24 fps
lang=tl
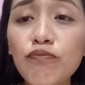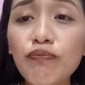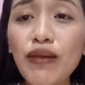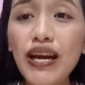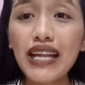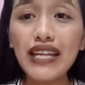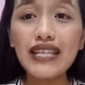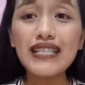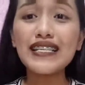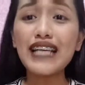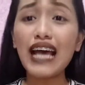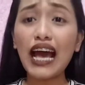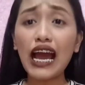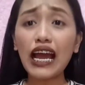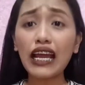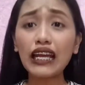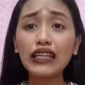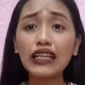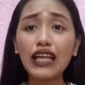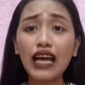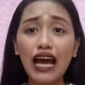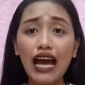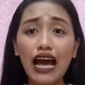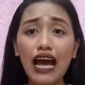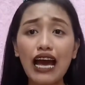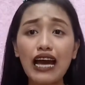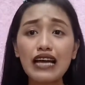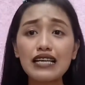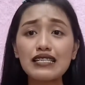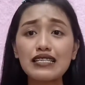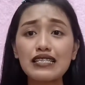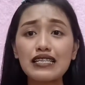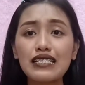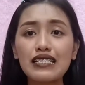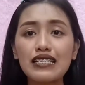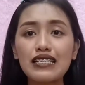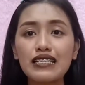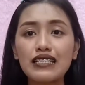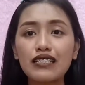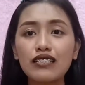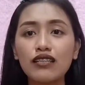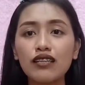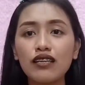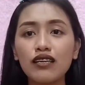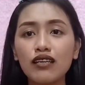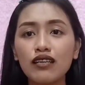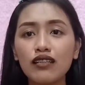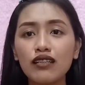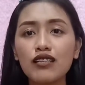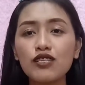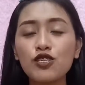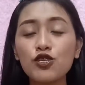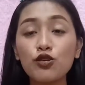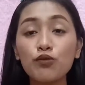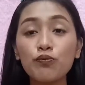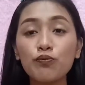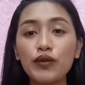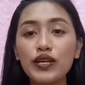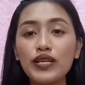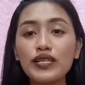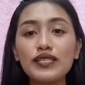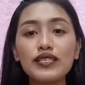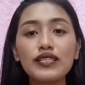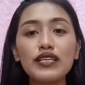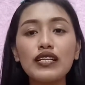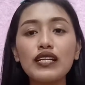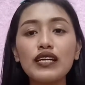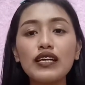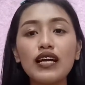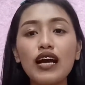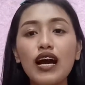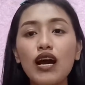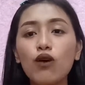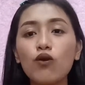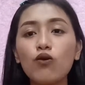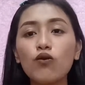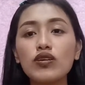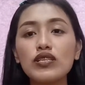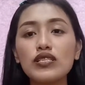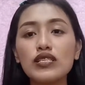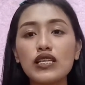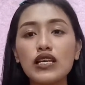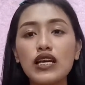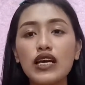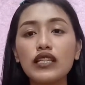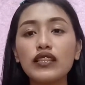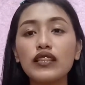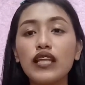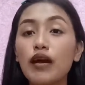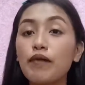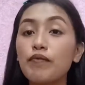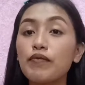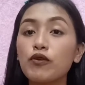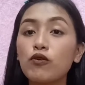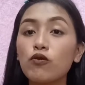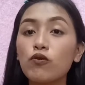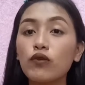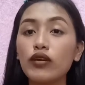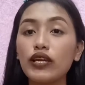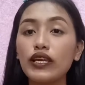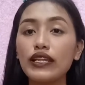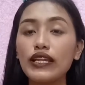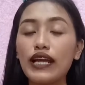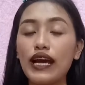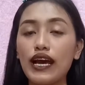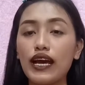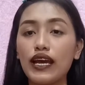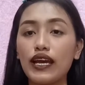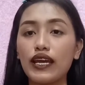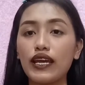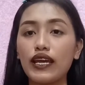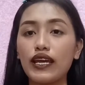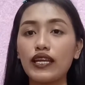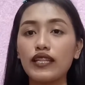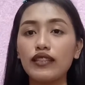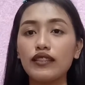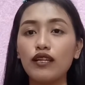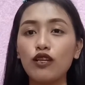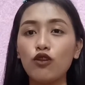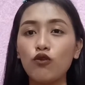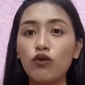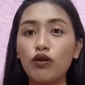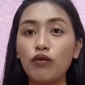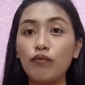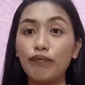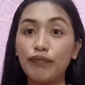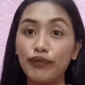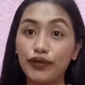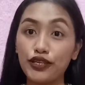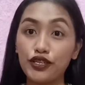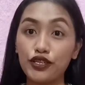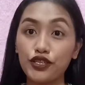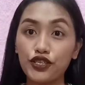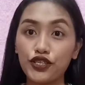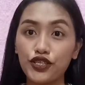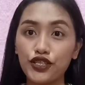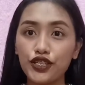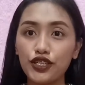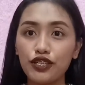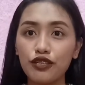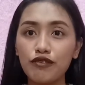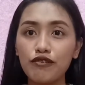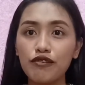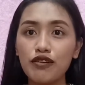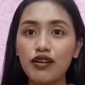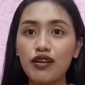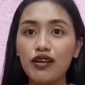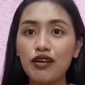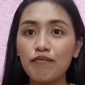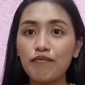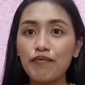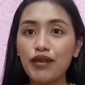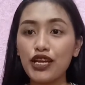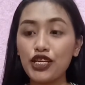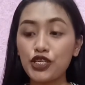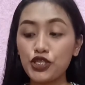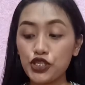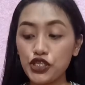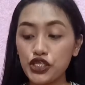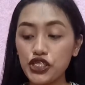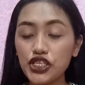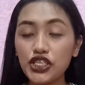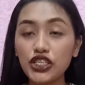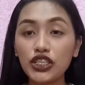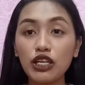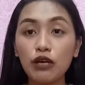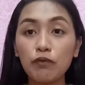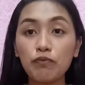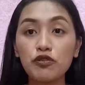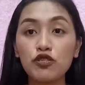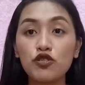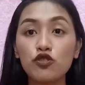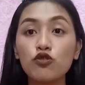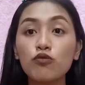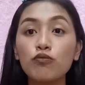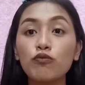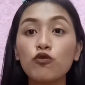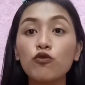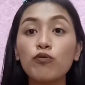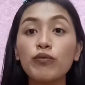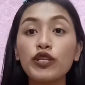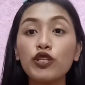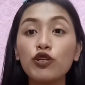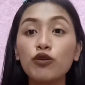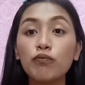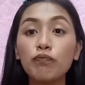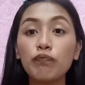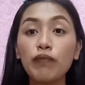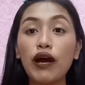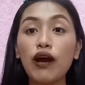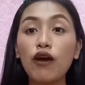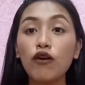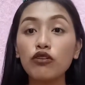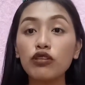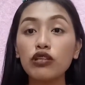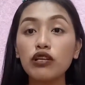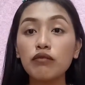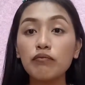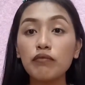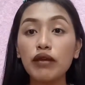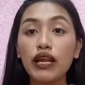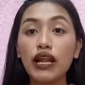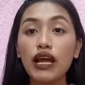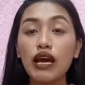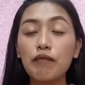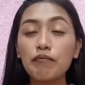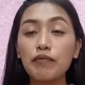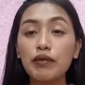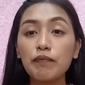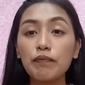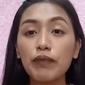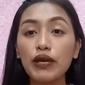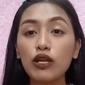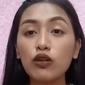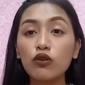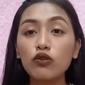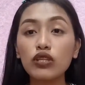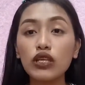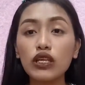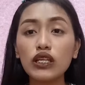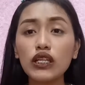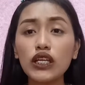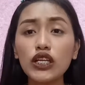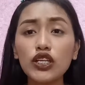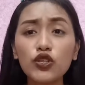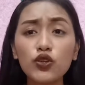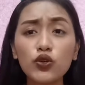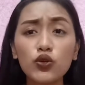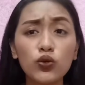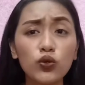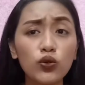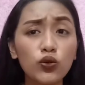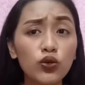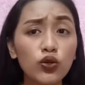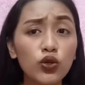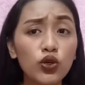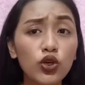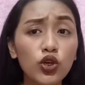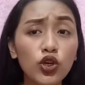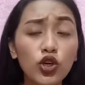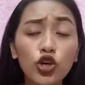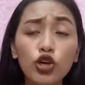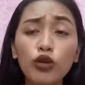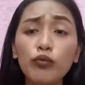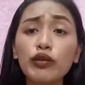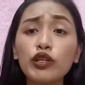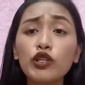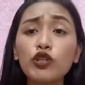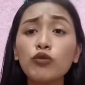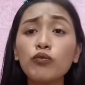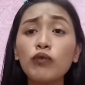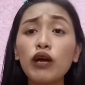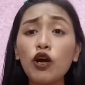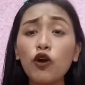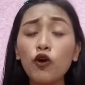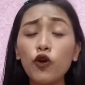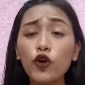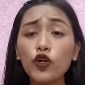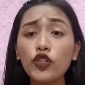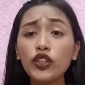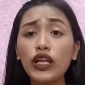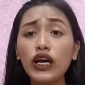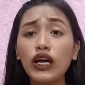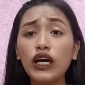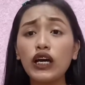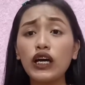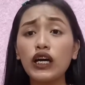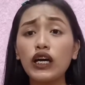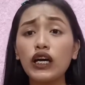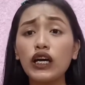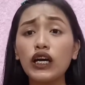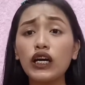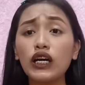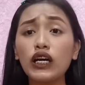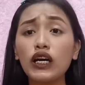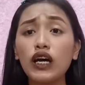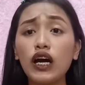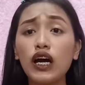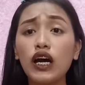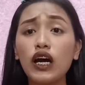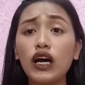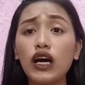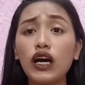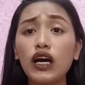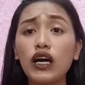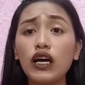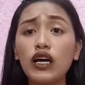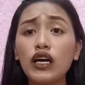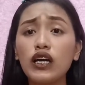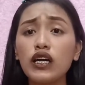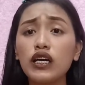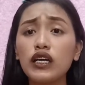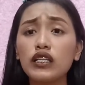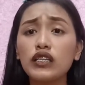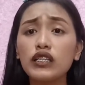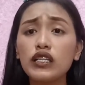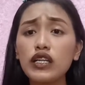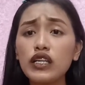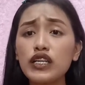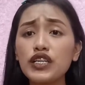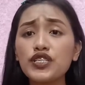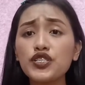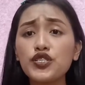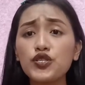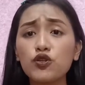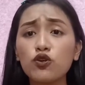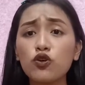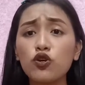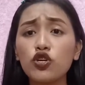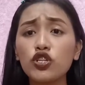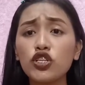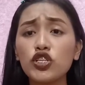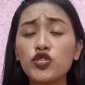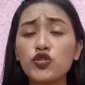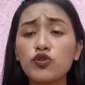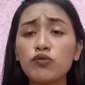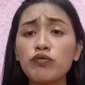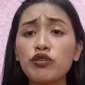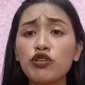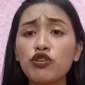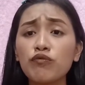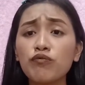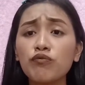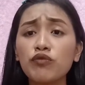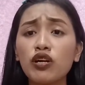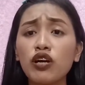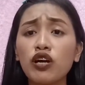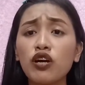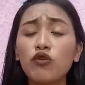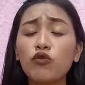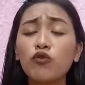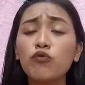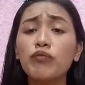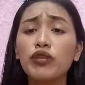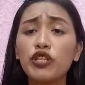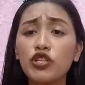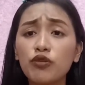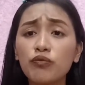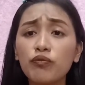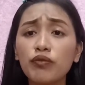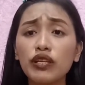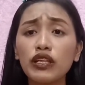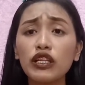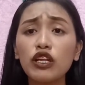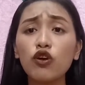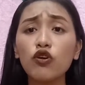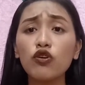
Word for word: para sa akin na, as in, na-surprise talaga ako kasi ang dami kong kinain, dalawang burger, beshi, tapos uminom pa ako ng marami. Pero tignan nyo, uminom ako ng uh, drinks ko, tapos uminom, ng, uminom rin